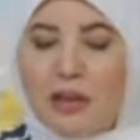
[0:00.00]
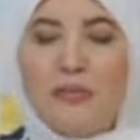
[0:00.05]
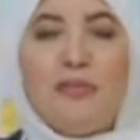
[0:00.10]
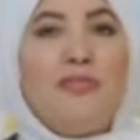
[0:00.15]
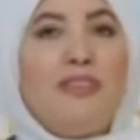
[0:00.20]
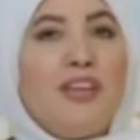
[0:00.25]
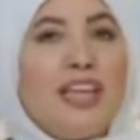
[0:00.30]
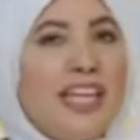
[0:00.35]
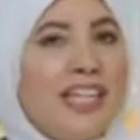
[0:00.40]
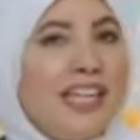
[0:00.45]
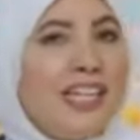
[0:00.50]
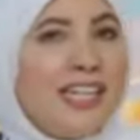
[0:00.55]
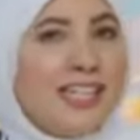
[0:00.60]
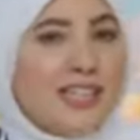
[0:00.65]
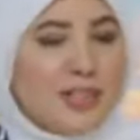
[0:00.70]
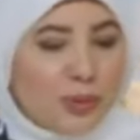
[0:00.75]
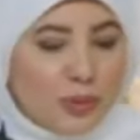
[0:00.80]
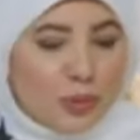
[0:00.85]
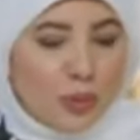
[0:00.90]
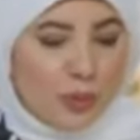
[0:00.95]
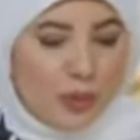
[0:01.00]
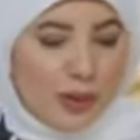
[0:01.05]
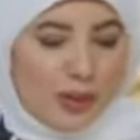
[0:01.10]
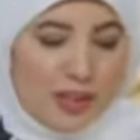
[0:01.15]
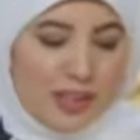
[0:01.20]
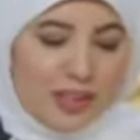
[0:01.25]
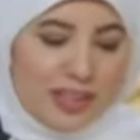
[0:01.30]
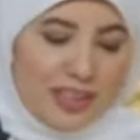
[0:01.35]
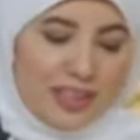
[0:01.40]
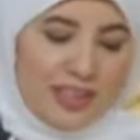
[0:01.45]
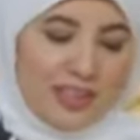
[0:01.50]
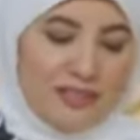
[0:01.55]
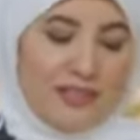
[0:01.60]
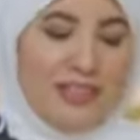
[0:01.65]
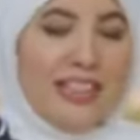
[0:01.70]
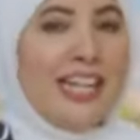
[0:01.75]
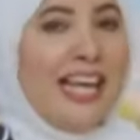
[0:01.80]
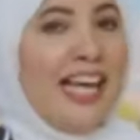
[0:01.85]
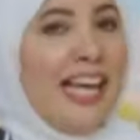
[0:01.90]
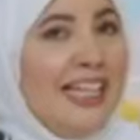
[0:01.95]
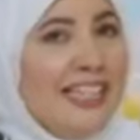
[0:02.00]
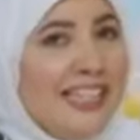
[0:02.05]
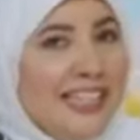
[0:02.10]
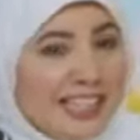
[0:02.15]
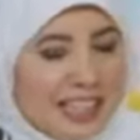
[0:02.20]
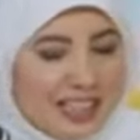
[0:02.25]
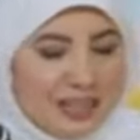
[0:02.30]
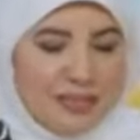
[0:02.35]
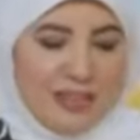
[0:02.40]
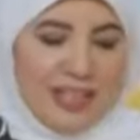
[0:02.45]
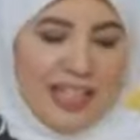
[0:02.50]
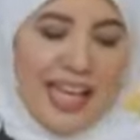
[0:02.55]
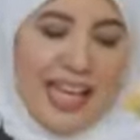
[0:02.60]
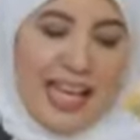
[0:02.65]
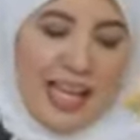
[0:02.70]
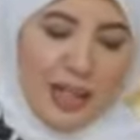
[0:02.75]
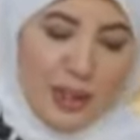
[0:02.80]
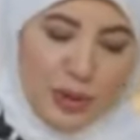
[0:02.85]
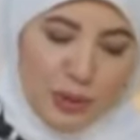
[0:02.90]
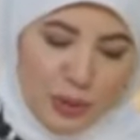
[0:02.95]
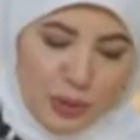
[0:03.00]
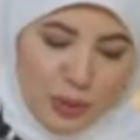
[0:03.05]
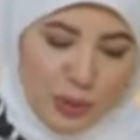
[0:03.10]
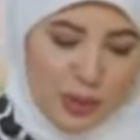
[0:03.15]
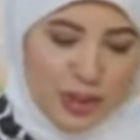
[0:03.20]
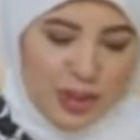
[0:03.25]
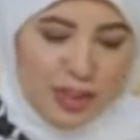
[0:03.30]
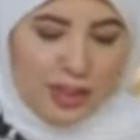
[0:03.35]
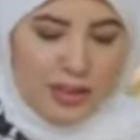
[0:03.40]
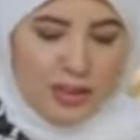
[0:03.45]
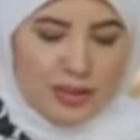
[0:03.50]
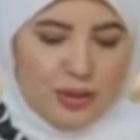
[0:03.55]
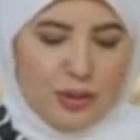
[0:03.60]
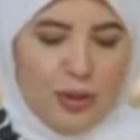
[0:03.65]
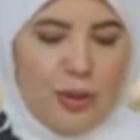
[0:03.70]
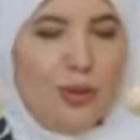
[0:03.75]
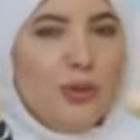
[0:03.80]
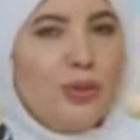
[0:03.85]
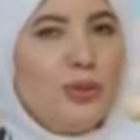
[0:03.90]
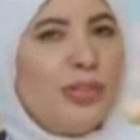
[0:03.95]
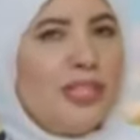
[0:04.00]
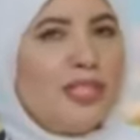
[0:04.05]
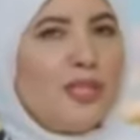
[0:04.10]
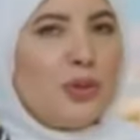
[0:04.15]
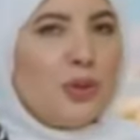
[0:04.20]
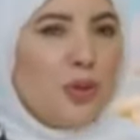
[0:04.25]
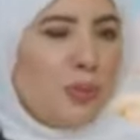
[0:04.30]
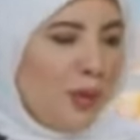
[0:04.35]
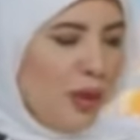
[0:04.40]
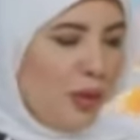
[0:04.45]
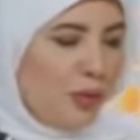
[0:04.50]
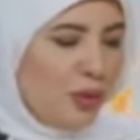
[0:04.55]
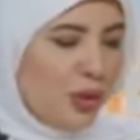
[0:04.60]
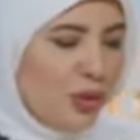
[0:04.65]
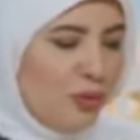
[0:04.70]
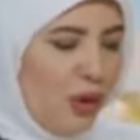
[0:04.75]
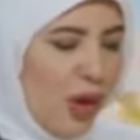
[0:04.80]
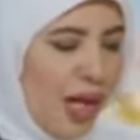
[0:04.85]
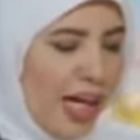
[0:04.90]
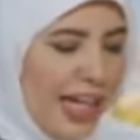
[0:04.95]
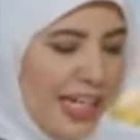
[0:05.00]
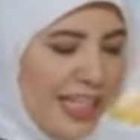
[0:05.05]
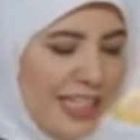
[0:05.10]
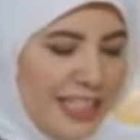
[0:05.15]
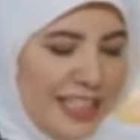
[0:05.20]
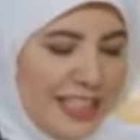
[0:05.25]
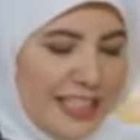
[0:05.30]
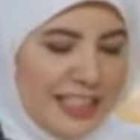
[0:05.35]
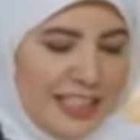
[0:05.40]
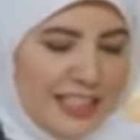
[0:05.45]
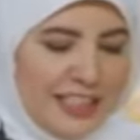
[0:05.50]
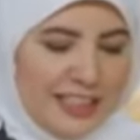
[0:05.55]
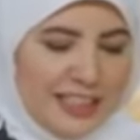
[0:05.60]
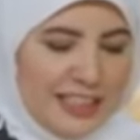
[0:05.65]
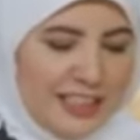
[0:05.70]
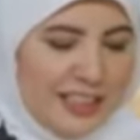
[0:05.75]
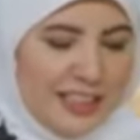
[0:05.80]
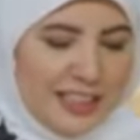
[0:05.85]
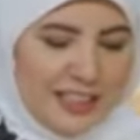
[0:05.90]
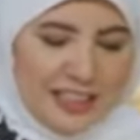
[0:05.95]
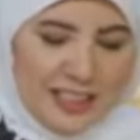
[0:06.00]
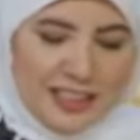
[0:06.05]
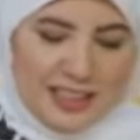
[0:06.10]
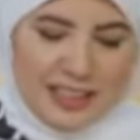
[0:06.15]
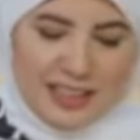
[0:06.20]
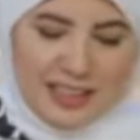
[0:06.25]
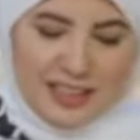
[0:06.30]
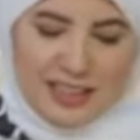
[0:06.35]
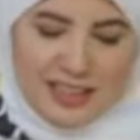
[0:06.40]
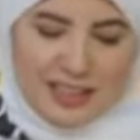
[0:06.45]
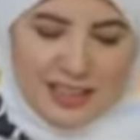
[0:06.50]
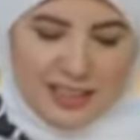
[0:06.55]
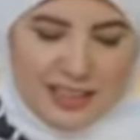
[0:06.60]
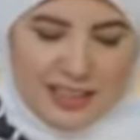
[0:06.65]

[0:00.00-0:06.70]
طب فين الناس الكبار فين اهلك فين اهله يقعدوا الناس أنا الكبار ويشوفوا أنا حل انا والدتي